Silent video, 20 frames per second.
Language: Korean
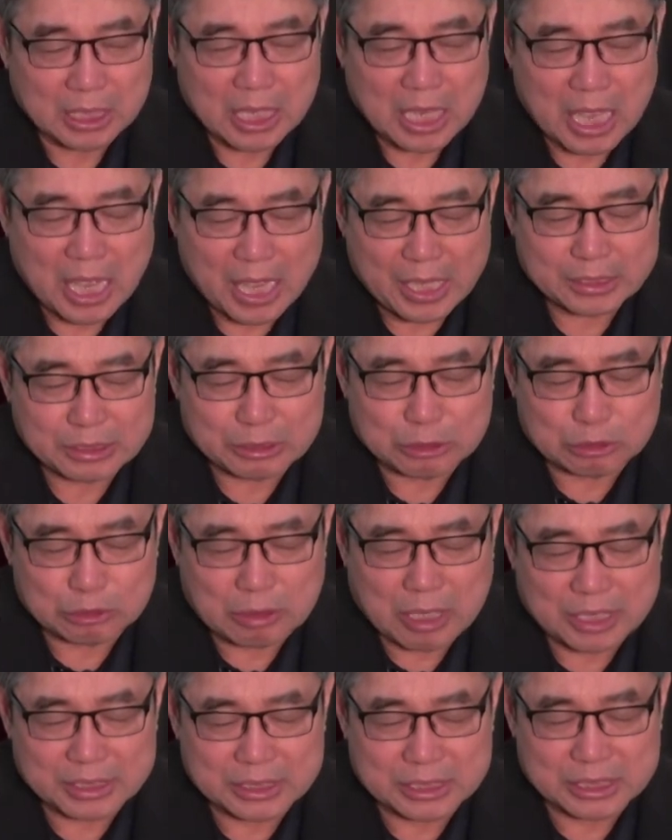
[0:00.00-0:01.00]
한
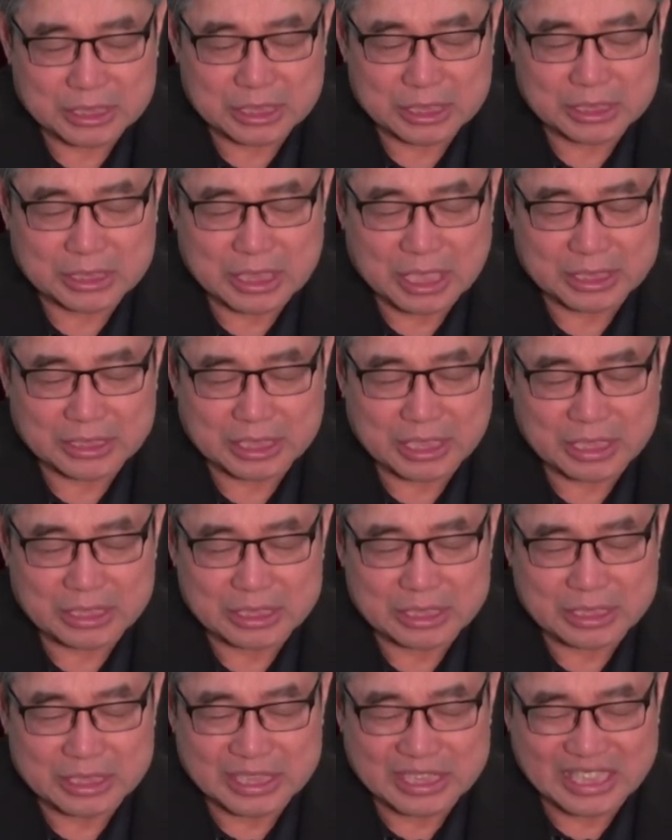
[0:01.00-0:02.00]
주간이
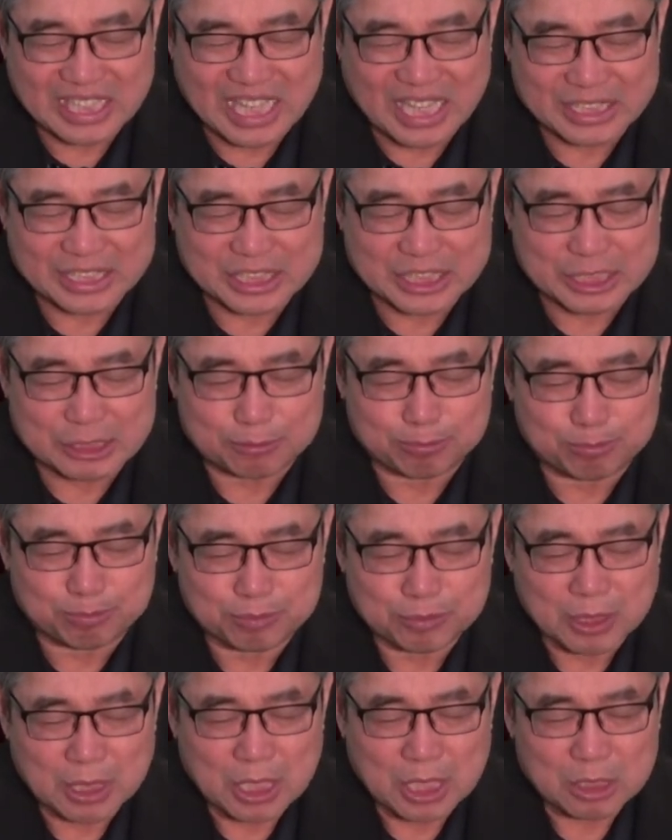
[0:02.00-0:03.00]
시작되는 이
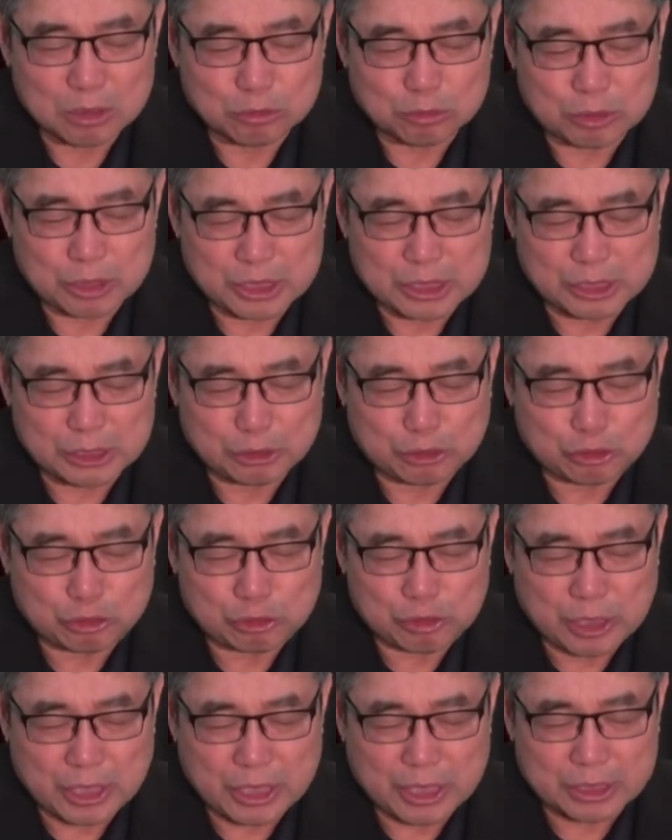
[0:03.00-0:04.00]
아침 우리를
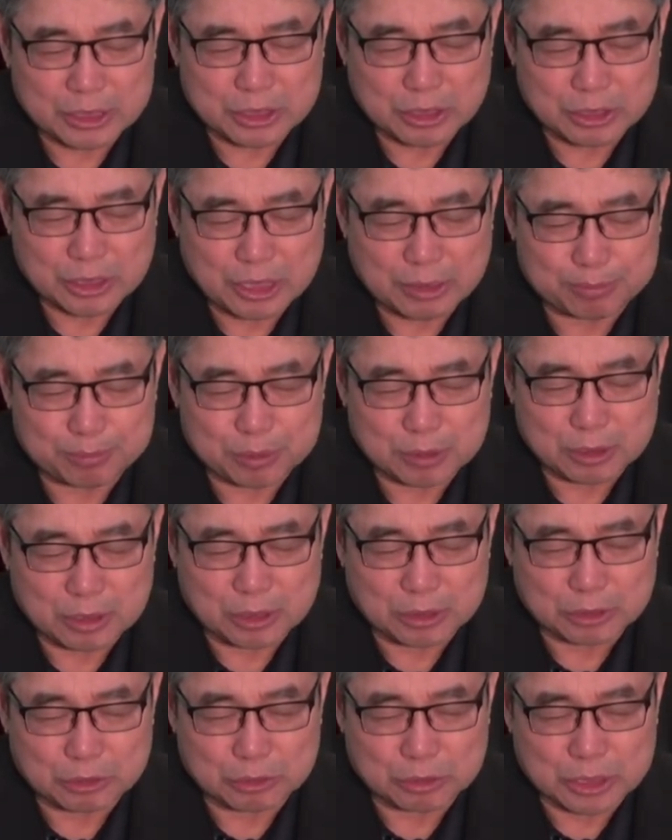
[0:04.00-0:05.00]
주의 전에
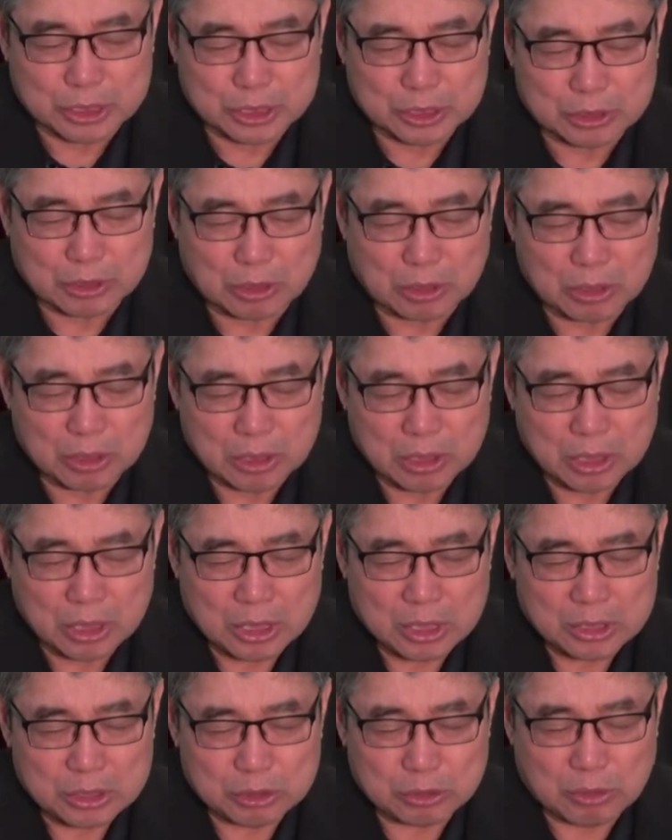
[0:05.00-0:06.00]
불러 주시고
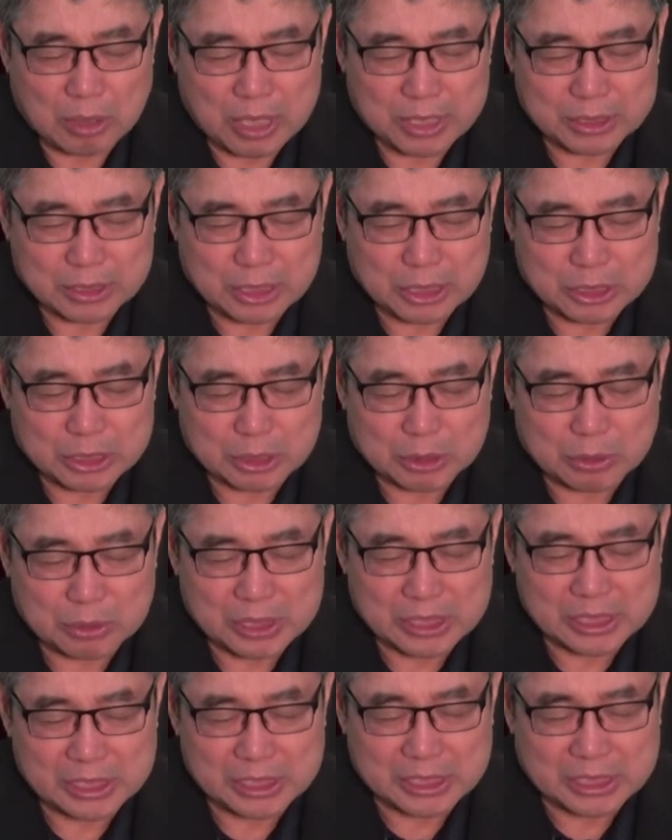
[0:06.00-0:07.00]
요한계시록
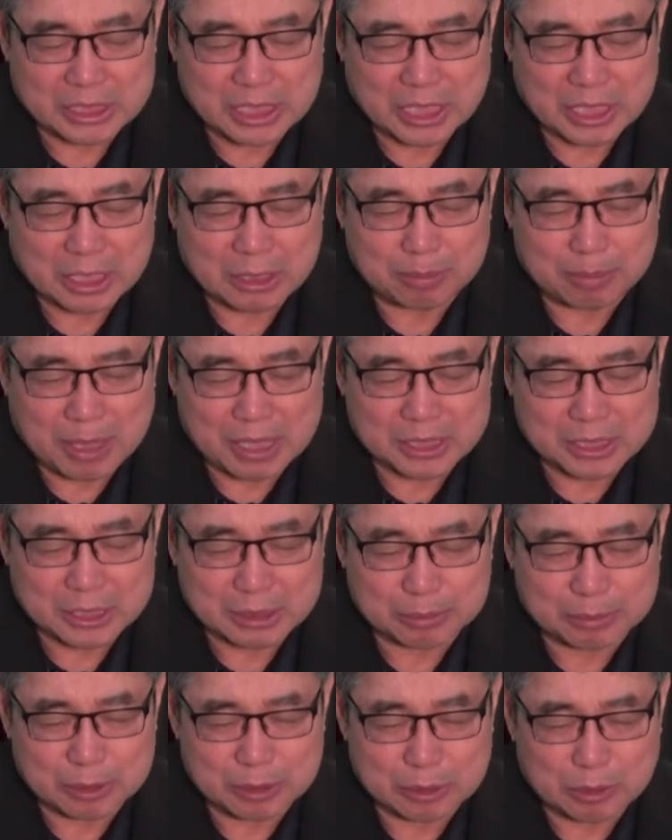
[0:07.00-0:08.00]
1장의
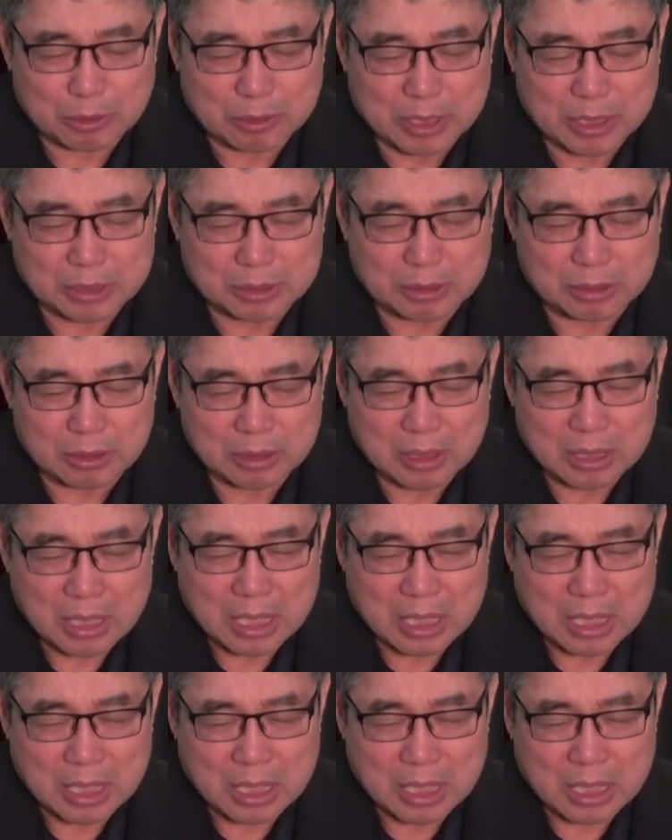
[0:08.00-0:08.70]
말씀을 통하여